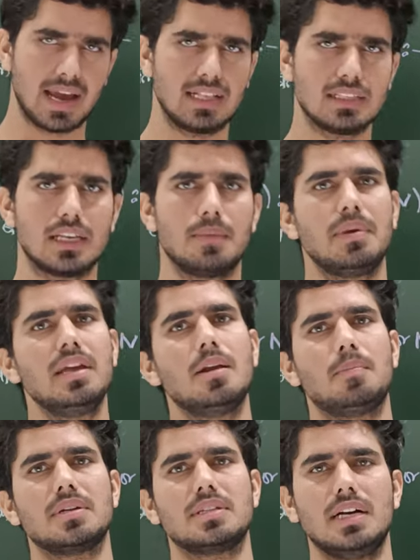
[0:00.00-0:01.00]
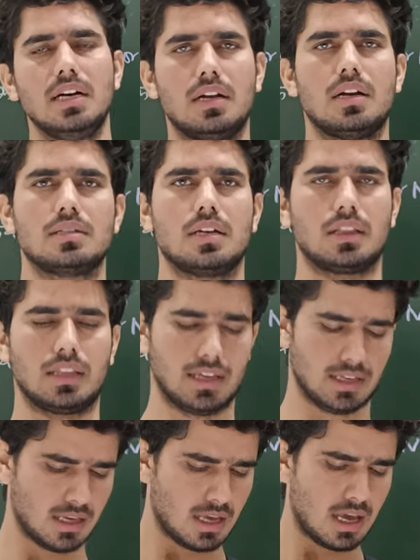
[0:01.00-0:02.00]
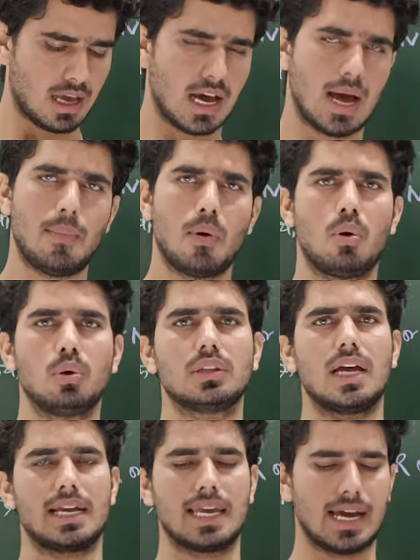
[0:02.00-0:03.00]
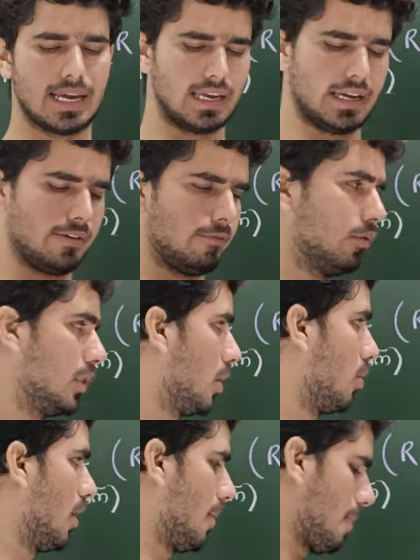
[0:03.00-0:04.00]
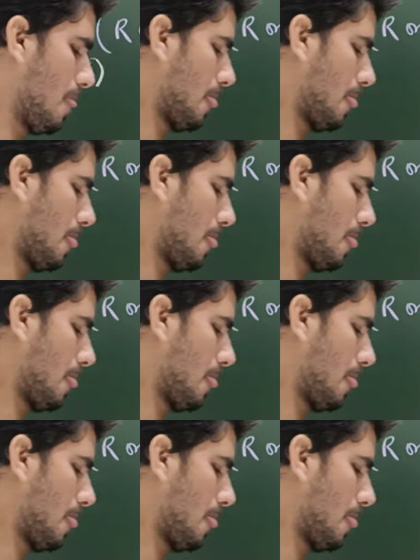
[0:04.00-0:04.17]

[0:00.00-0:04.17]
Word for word: एन से भी रिप्रेजेंट कर सकते हैं अब होता क्या है ये वो देखो आप